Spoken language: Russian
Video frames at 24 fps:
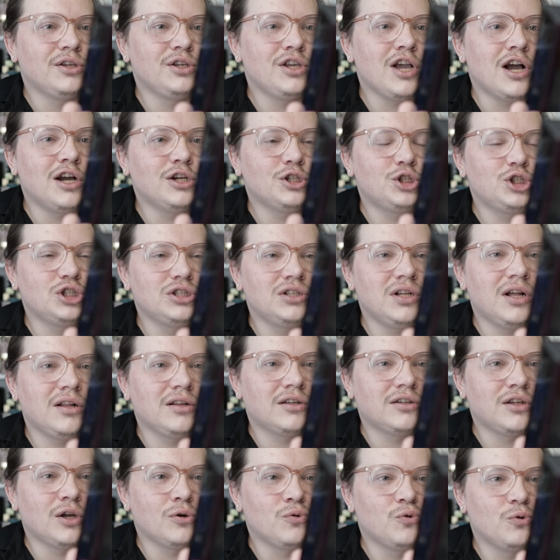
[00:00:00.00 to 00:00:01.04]
не ожидал
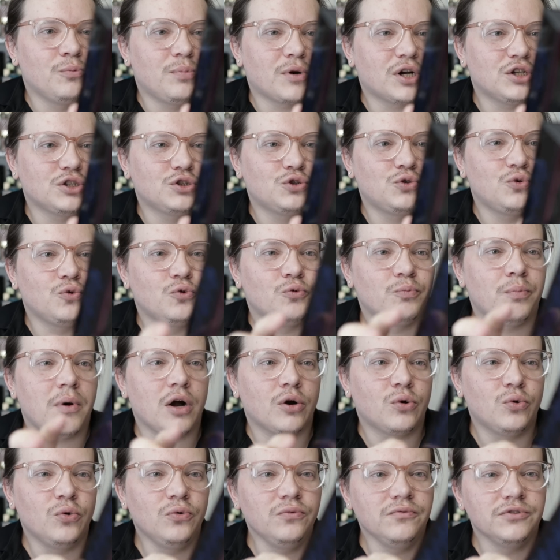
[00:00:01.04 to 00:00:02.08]
я такой простой
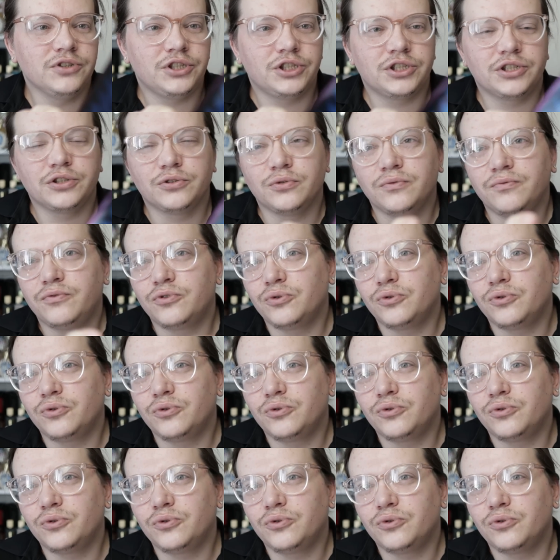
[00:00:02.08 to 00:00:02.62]
упаковочки, но